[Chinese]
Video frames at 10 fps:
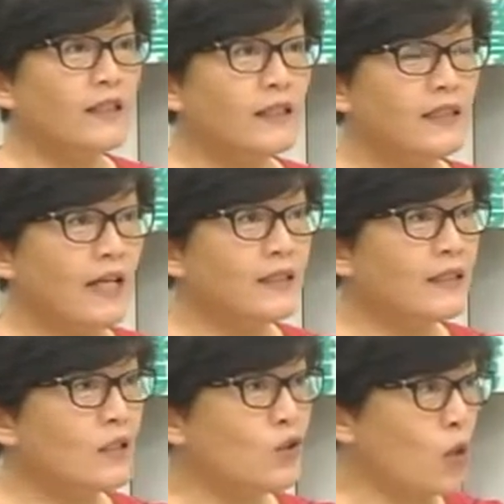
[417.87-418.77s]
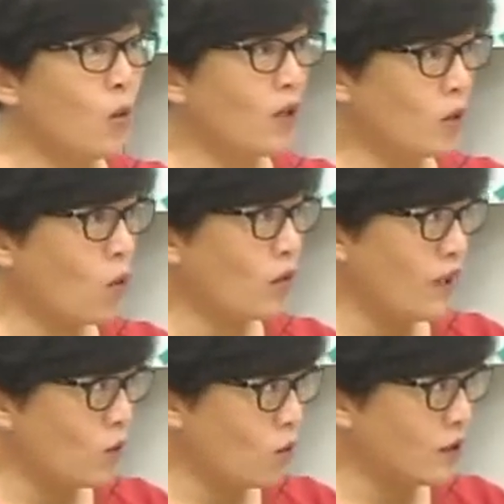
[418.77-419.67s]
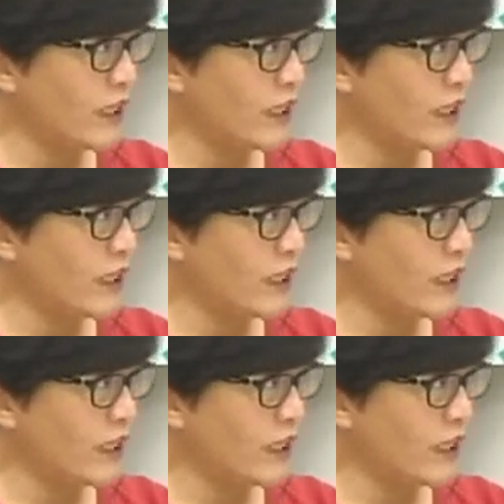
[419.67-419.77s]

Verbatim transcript: 三十九个工业国